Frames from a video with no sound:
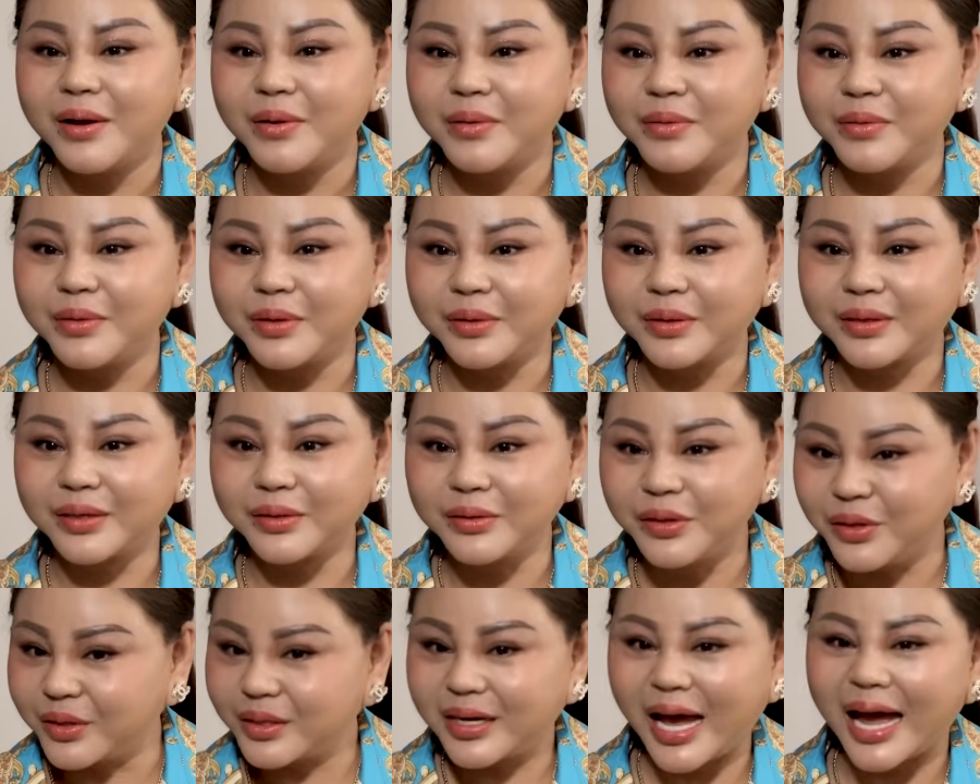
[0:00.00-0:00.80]
ờ,
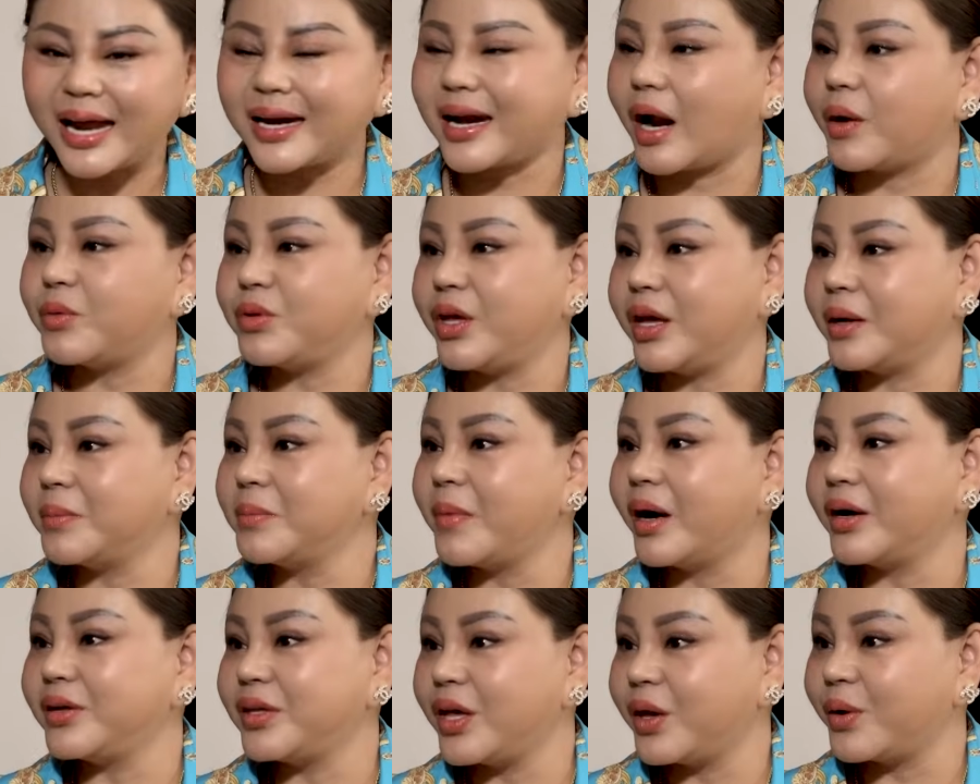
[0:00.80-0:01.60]
được các đạo diễn
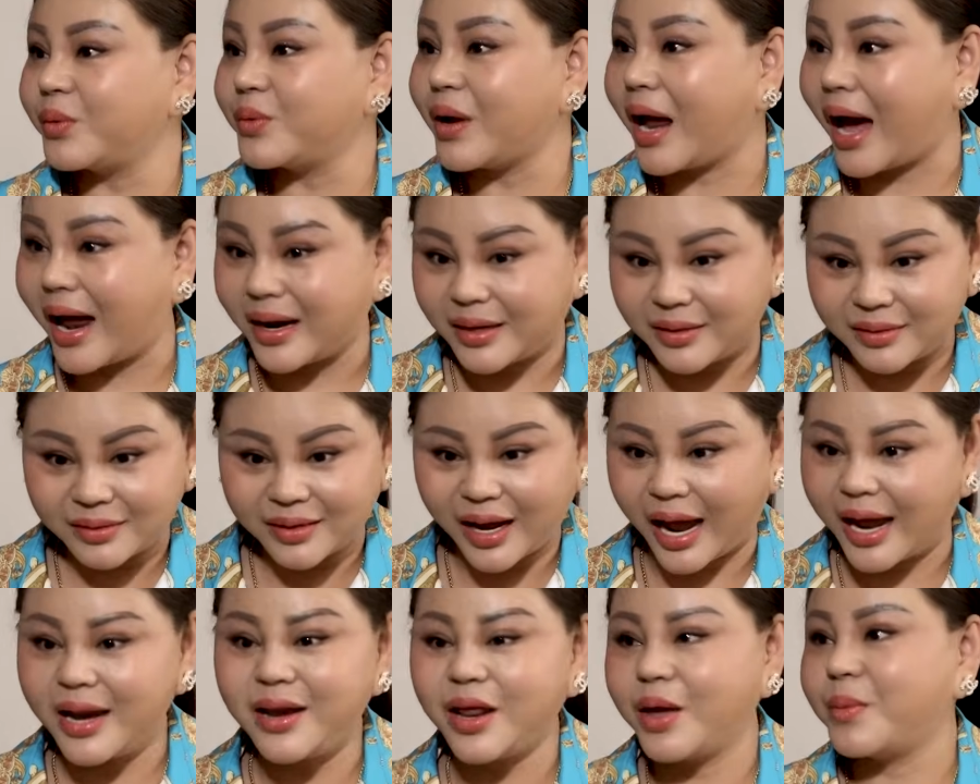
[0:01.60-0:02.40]
mời nhiều là
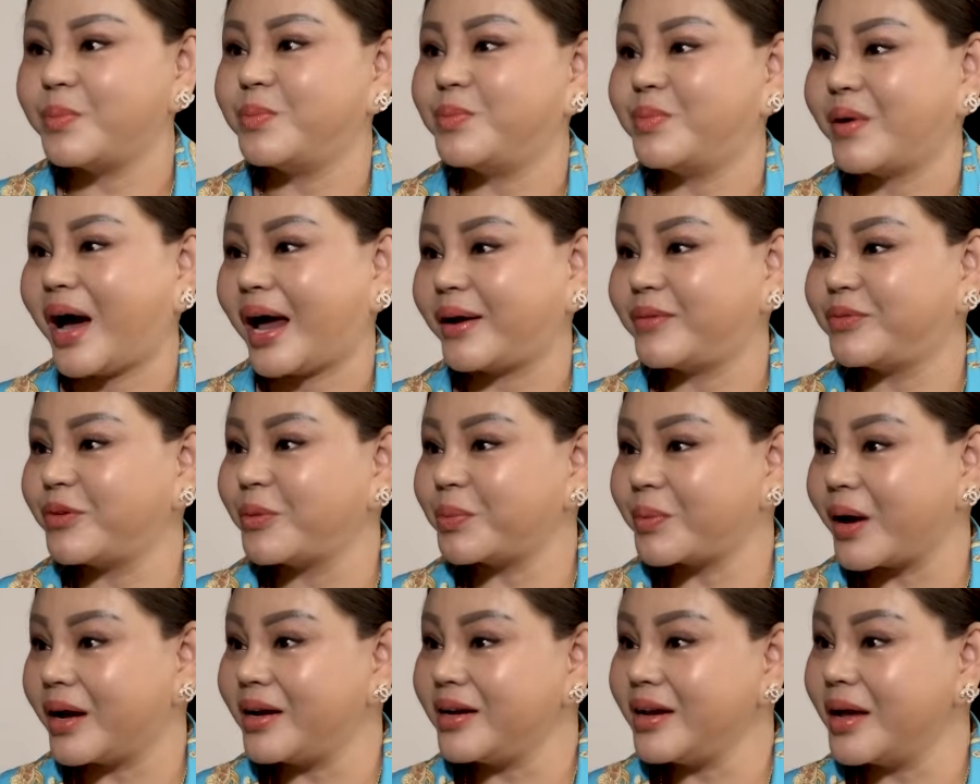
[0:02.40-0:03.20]
cái niềm hạnh
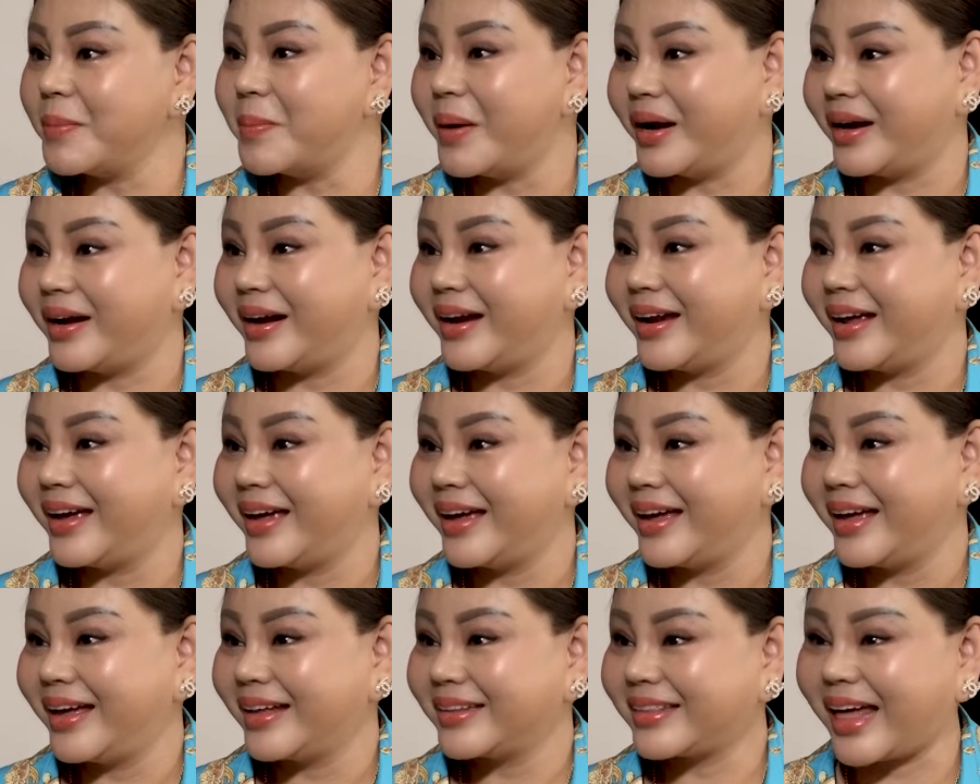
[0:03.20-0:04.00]
phúc đến với mình
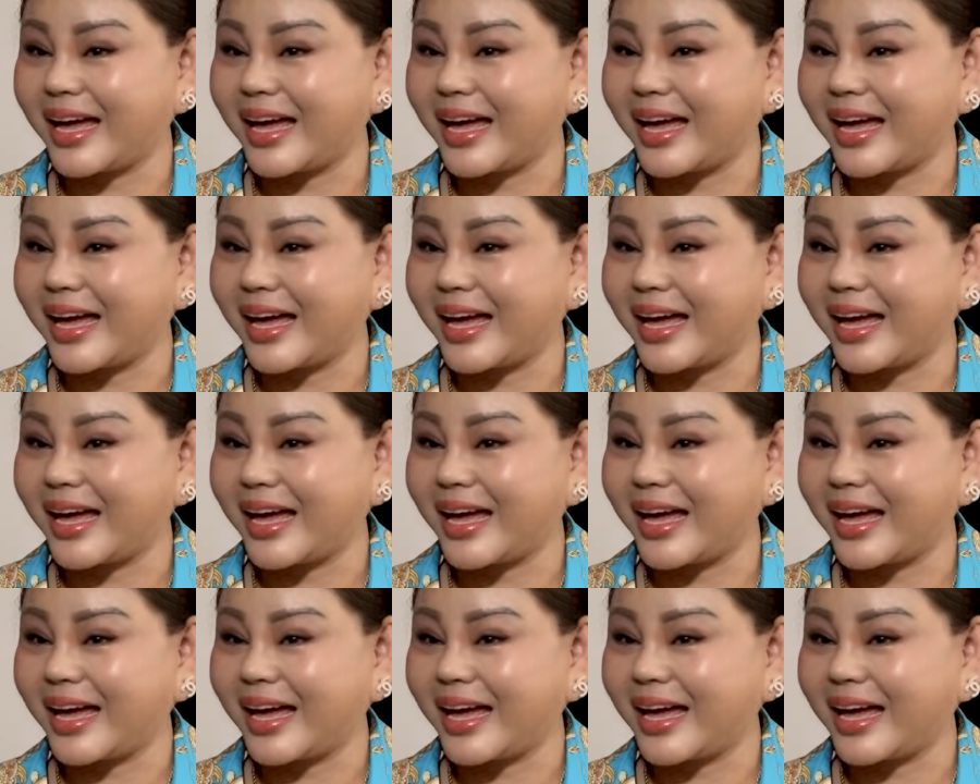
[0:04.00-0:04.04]
dạ.